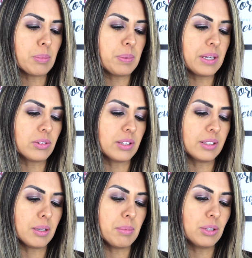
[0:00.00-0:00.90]
e aplica o
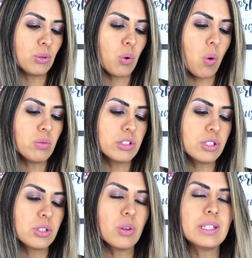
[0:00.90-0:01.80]
tratamento
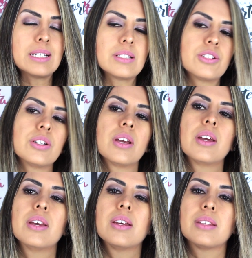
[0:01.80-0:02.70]
condicionante
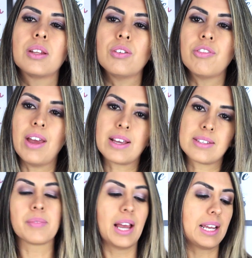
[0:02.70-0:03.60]
da
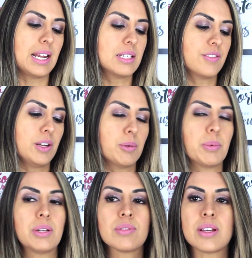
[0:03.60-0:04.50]
Novex. Aqui eles falam para
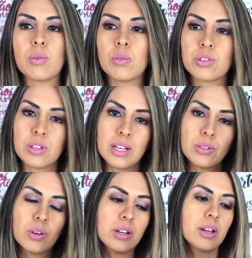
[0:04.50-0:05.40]
poder usar o
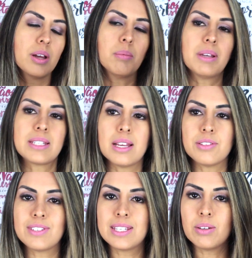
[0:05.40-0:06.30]
condicionador, mas
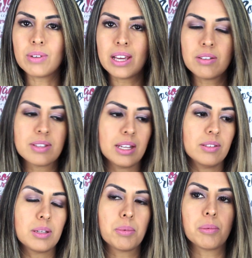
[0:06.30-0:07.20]
caso você não queira usar,
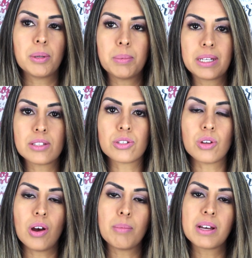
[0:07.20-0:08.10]
não tem problema que
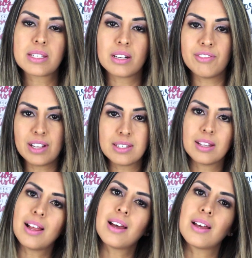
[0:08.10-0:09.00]
só a máscara vai
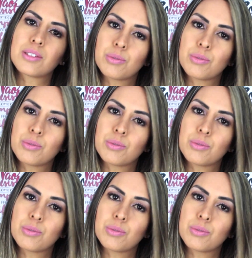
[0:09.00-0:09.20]
selar as